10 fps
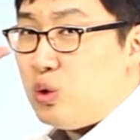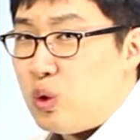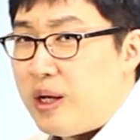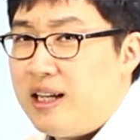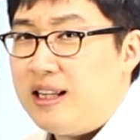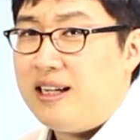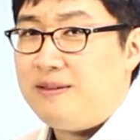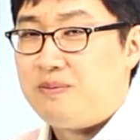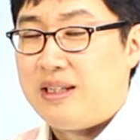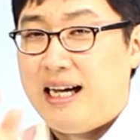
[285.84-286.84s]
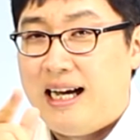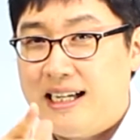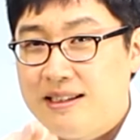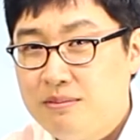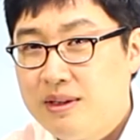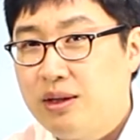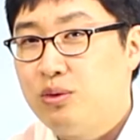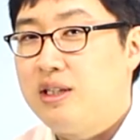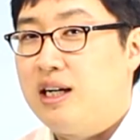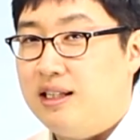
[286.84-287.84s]
죄다
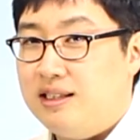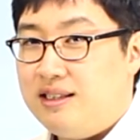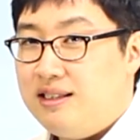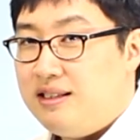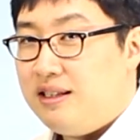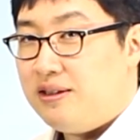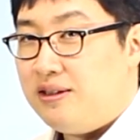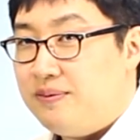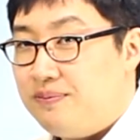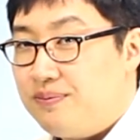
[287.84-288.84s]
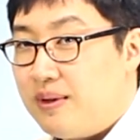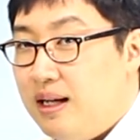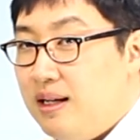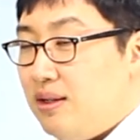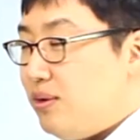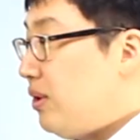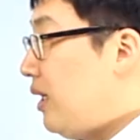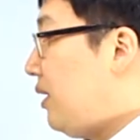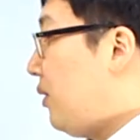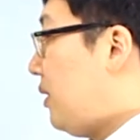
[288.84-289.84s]
아름다운이라는 뜻이에요.
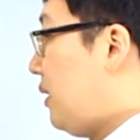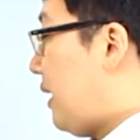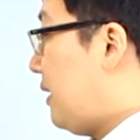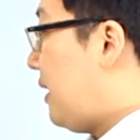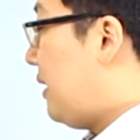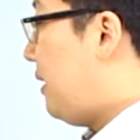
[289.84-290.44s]
우리 이거를 간단히